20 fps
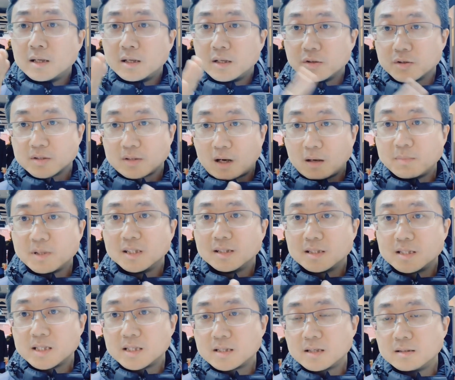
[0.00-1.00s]
U S R P
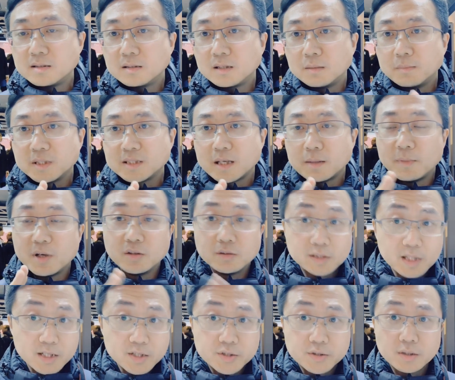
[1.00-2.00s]
的机身。那么在没有
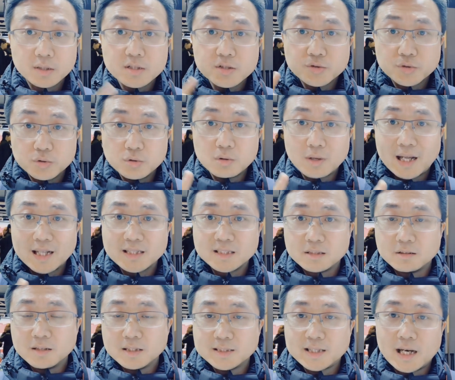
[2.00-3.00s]
电池跟存储卡的
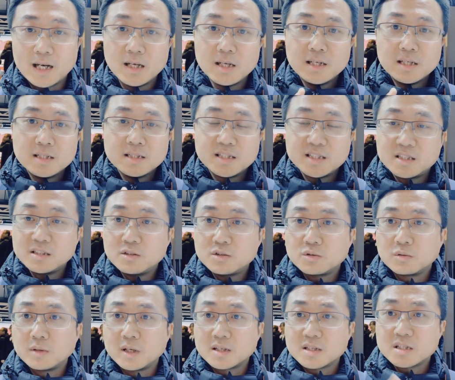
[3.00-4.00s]
情况下，机身的
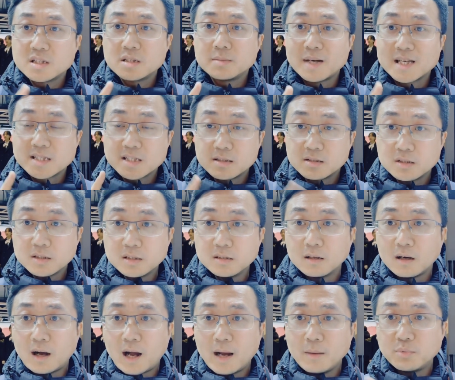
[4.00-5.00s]
重量是四百四十
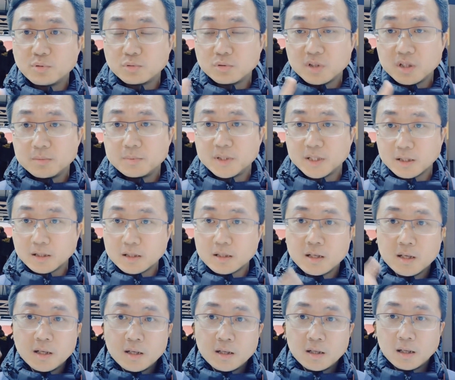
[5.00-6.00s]
克，还不如一瓶，
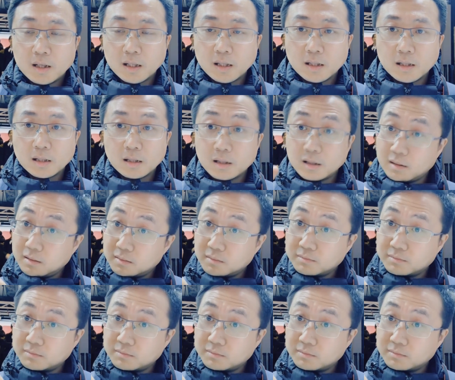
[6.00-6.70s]
呃。